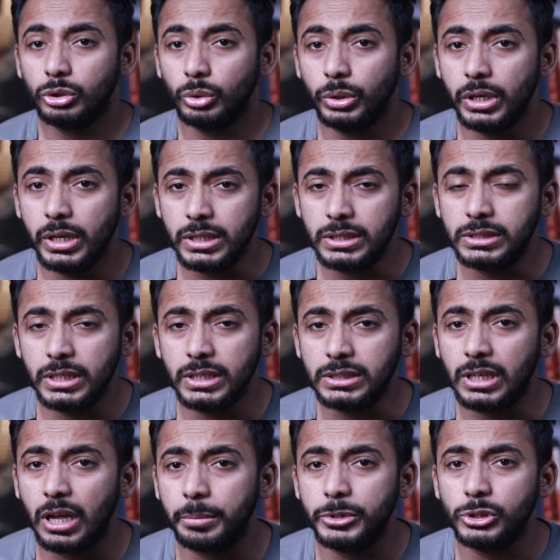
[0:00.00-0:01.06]
तो इस चीज
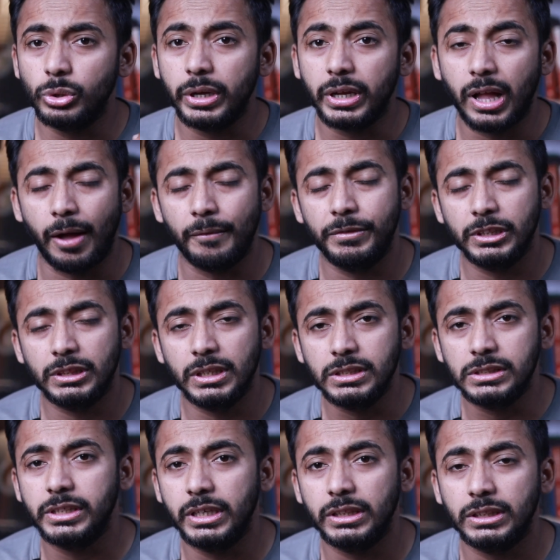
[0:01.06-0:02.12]
का भी जो है काफी दिन
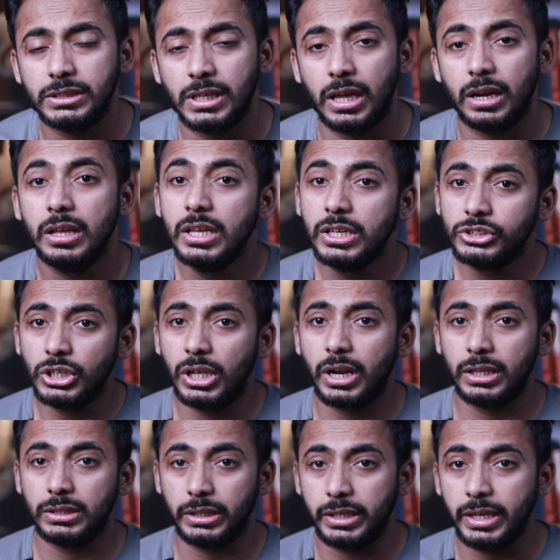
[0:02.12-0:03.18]
से इंतजार चल
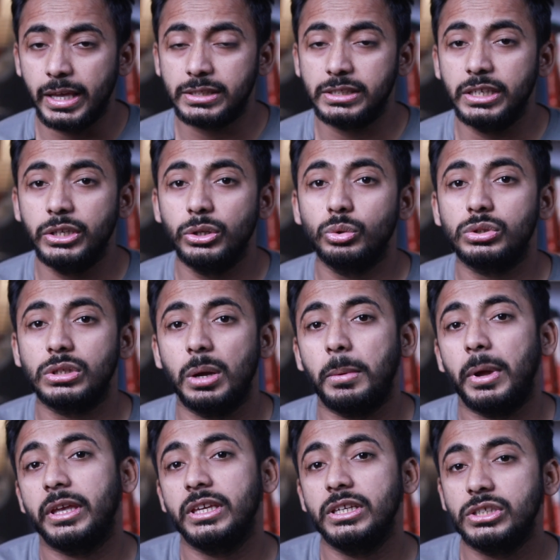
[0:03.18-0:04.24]
रहा था कि ऐसी न्यूज कब
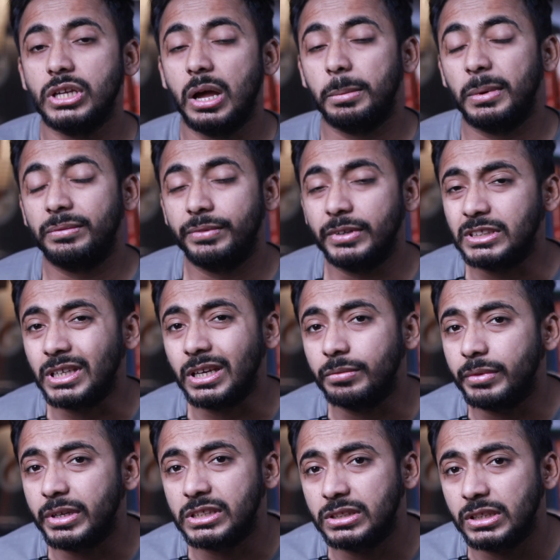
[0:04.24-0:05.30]
आएंगी जहां पर फिर से
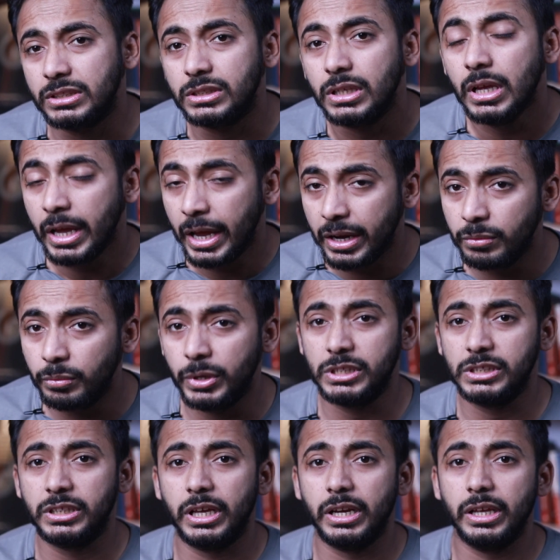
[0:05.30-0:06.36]
इन्वेस्टर्स
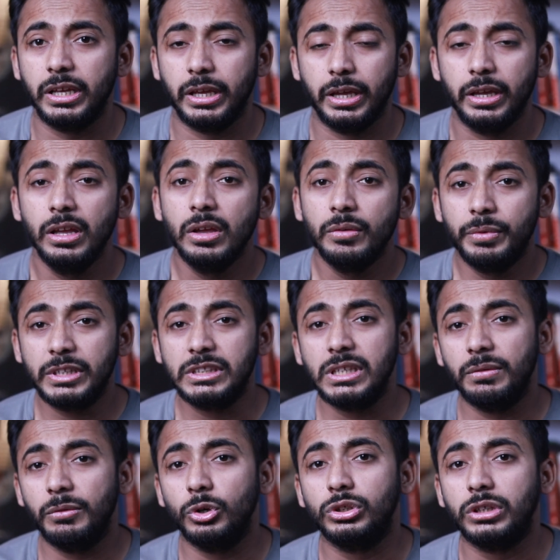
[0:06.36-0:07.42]
इन्वेस्ट करेंगे फिर से
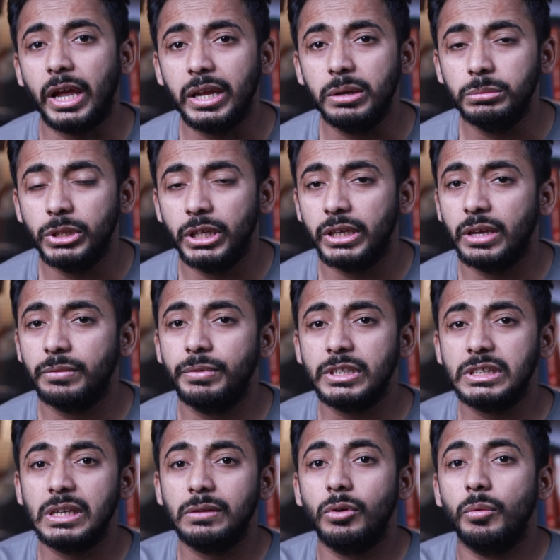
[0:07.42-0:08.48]
वो टाइम देंगे फिर
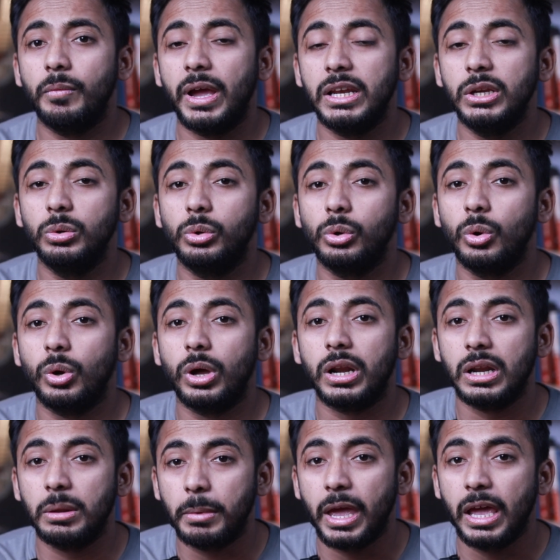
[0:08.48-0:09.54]
से वो वैल्यू ग्रो
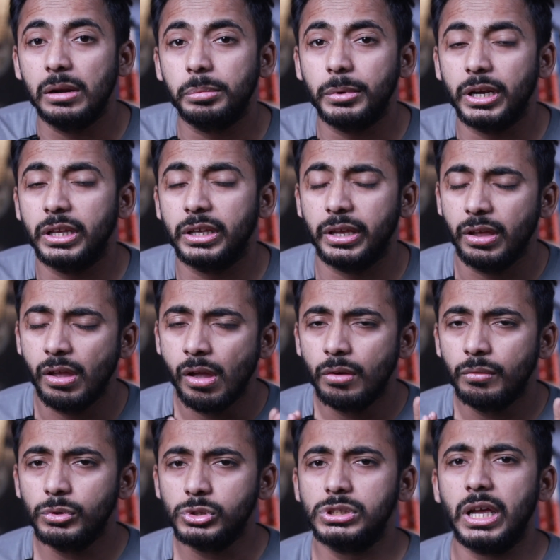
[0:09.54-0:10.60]
करने में हेल्प करेंगे
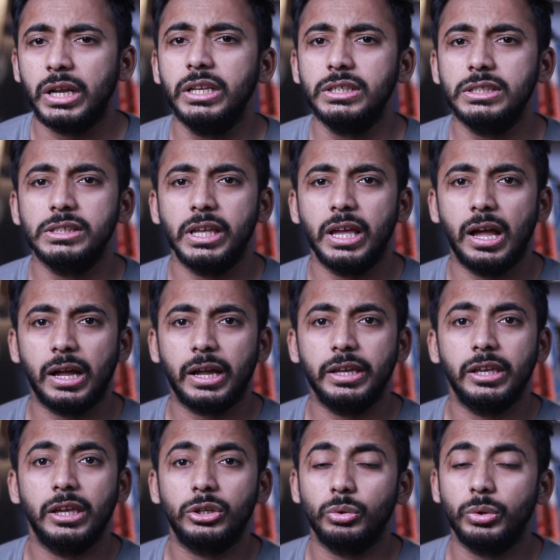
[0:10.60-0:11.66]
वो सारी चीजें आ गई
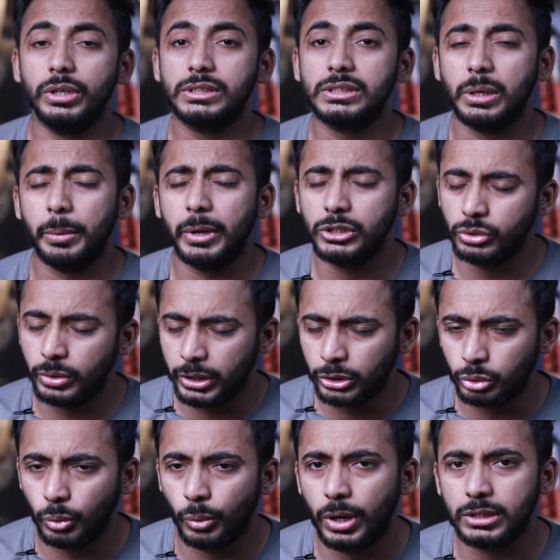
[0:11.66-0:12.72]
हैं क्योंकि समय जो है
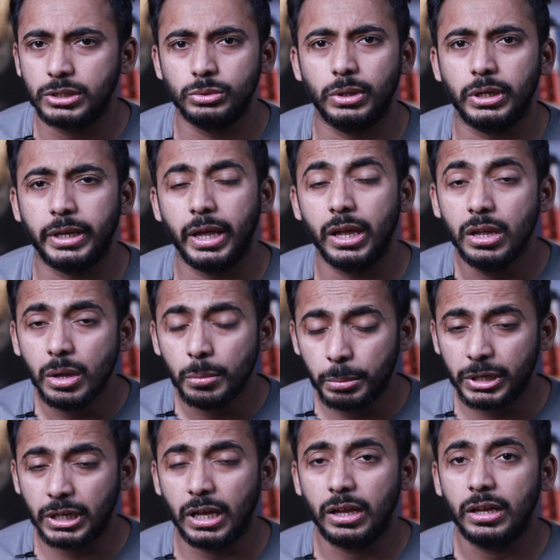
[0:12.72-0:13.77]
थोड़ा सुधर गया
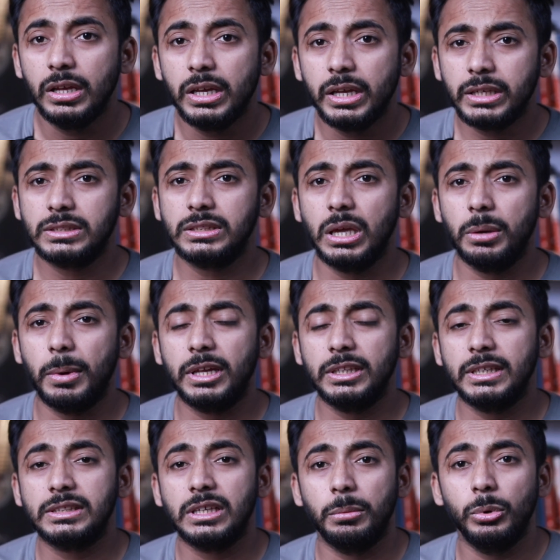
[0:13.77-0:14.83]
बट हाँ इसके बाद
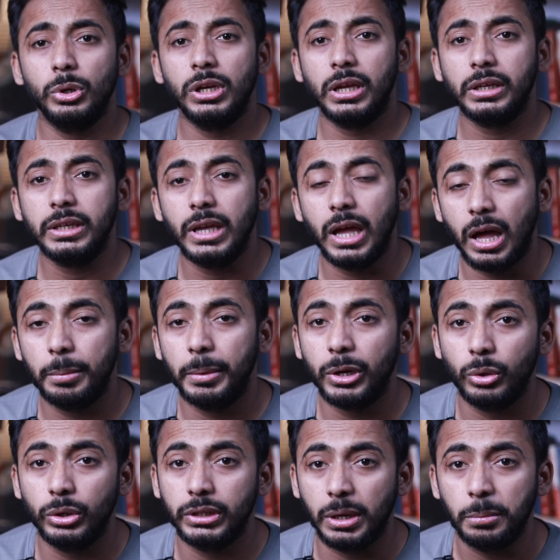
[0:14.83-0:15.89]
ऐसा बोलना कि हाँ भाई
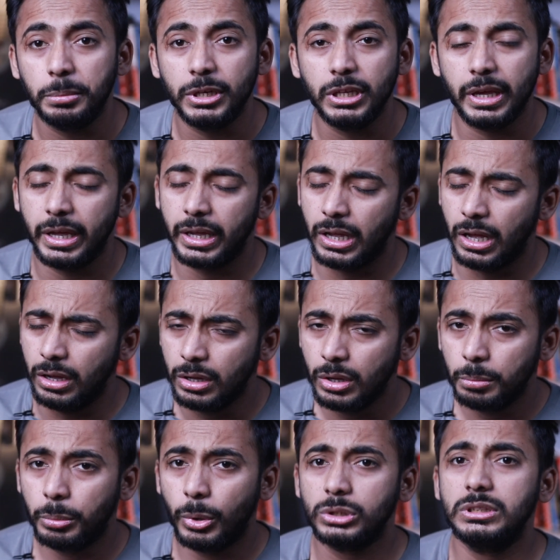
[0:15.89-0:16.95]
कोई डंप नहीं आएगा
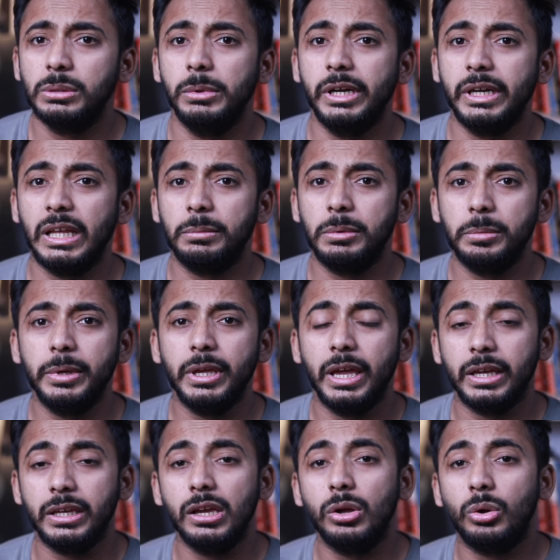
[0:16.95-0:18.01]
पॉसिबिलिटी अभी भी
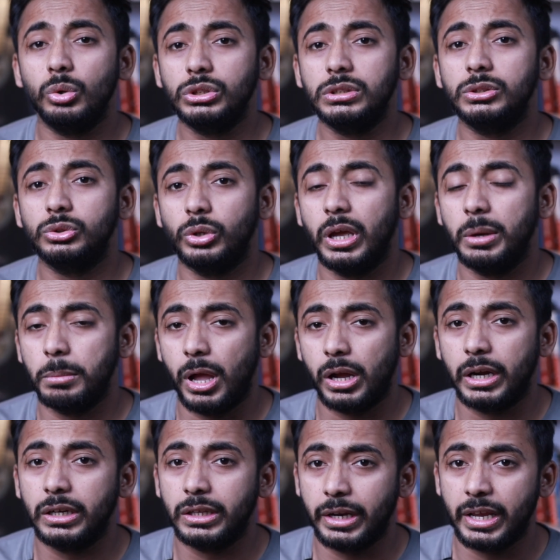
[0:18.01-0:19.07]
है कि कुछ जो है
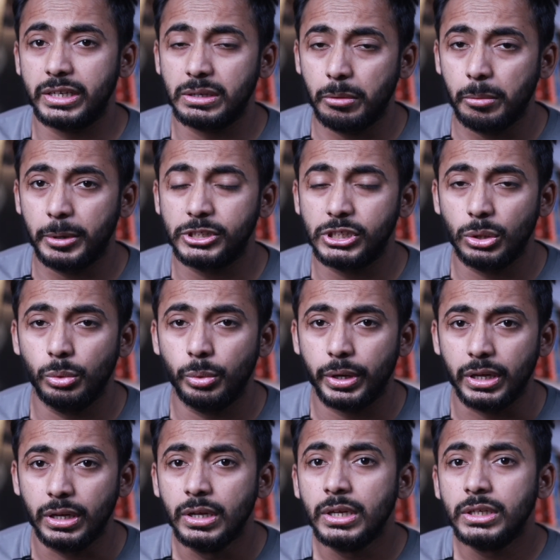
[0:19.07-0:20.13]
मार्केट क्रैश अभी बचे हुए
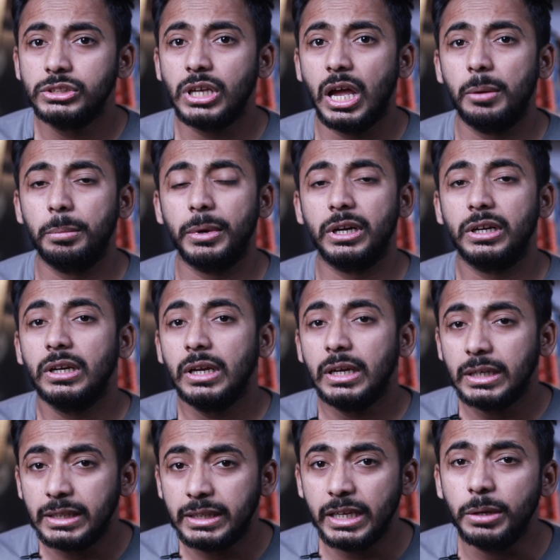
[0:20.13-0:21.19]
हैं जहां पर
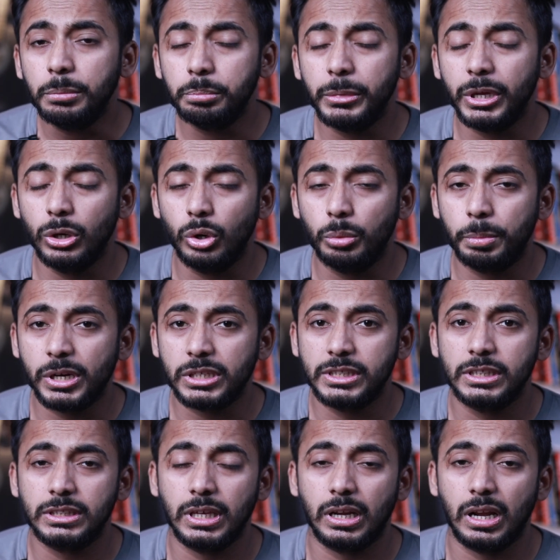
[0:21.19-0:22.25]
डीप में लोग
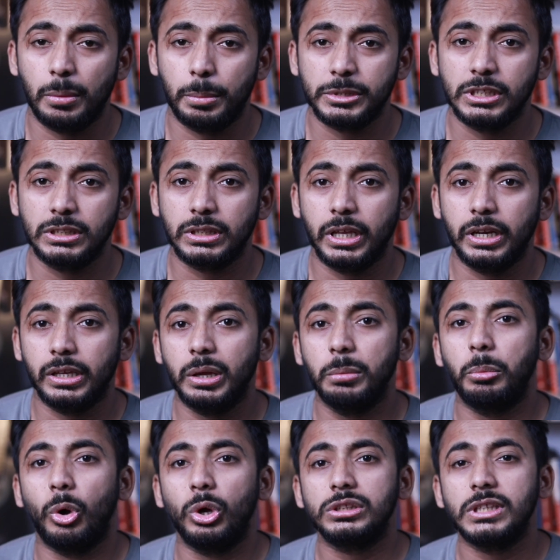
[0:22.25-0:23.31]
परचेस करना पसंद करेंगे
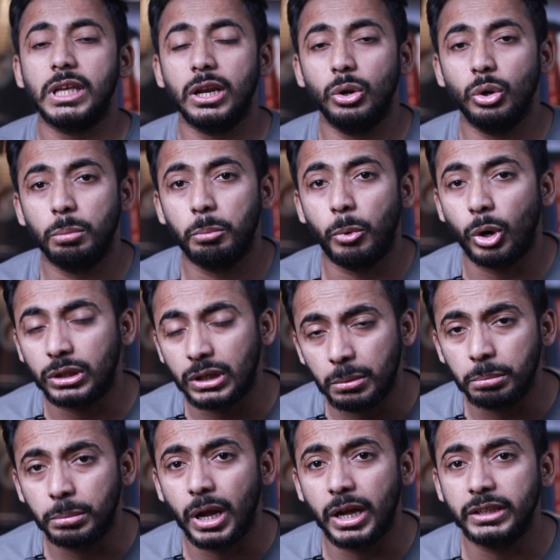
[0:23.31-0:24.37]
बहुत सारे लोग बॉटम
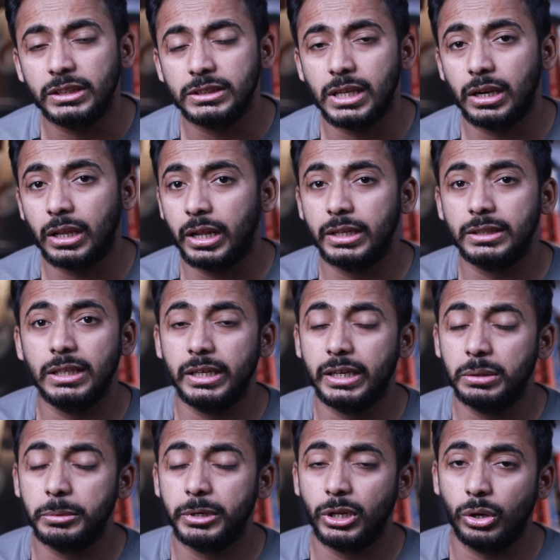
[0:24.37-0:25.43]
का इंतजार कर रहे थे
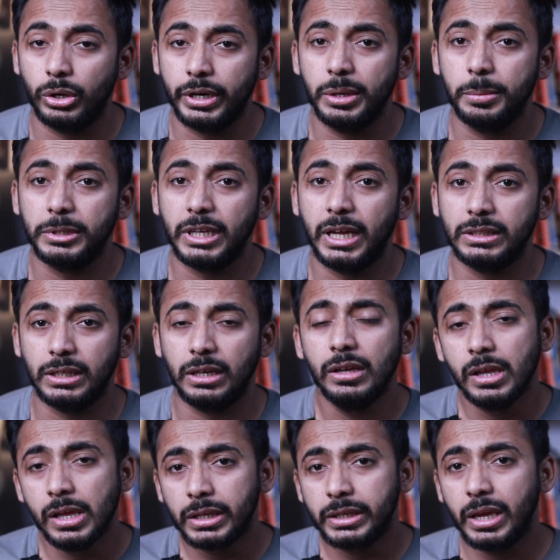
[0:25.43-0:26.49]
लेकिन मैंने ऑलरेडी बताया था
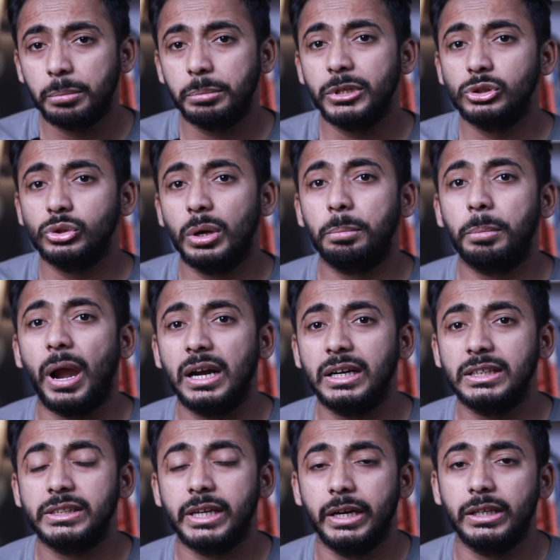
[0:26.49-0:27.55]
कि अपने जो है पार्ट
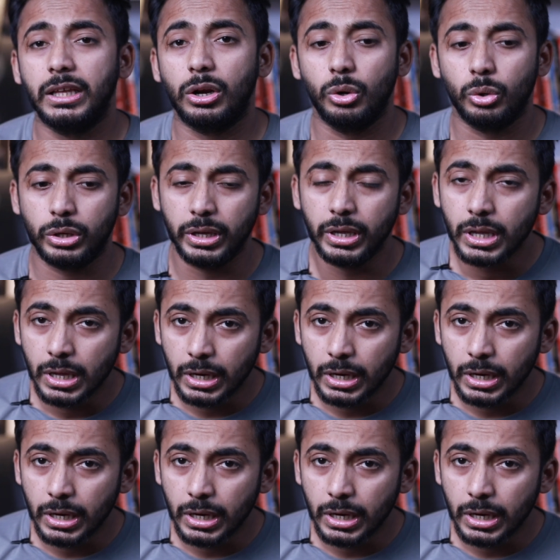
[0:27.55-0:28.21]
डिसाइड कर लो कि